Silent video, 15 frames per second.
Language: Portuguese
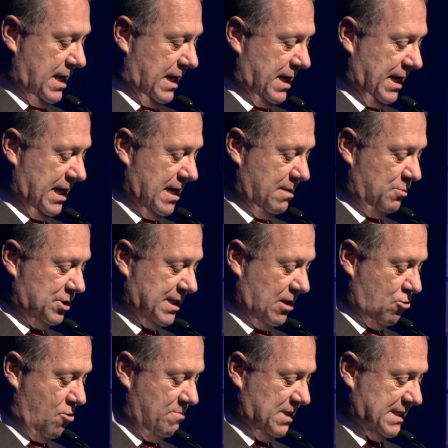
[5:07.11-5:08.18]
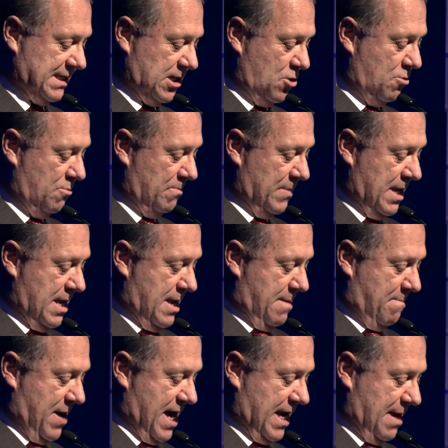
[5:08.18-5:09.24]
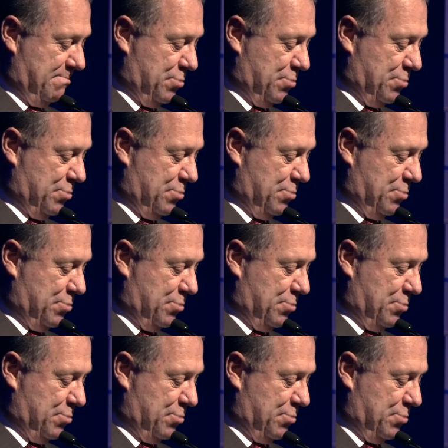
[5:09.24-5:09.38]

criamos a Comissão para a